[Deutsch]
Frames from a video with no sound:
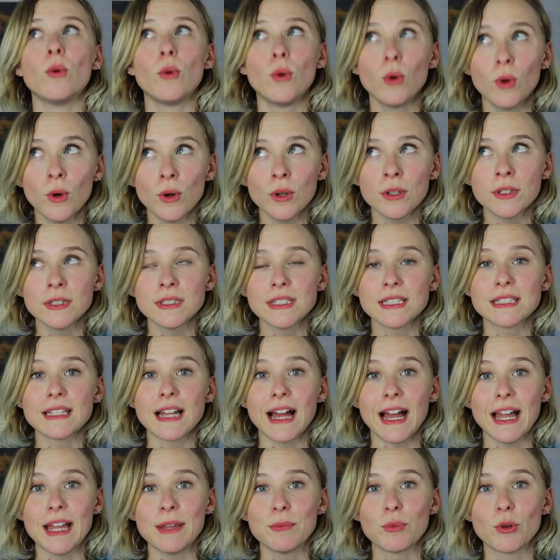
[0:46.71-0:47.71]
und die
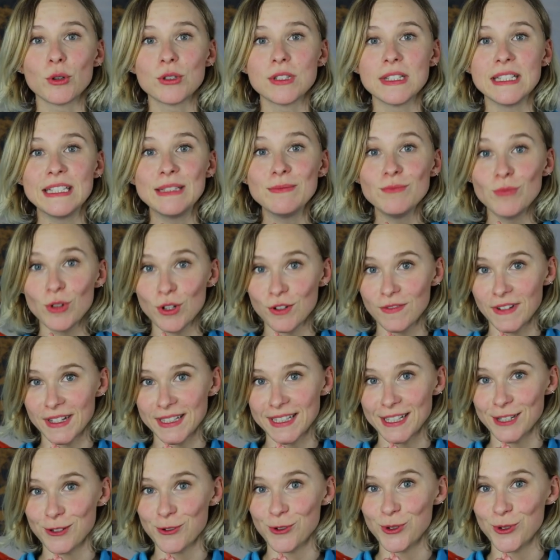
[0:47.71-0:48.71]
drei Proteinpulverchen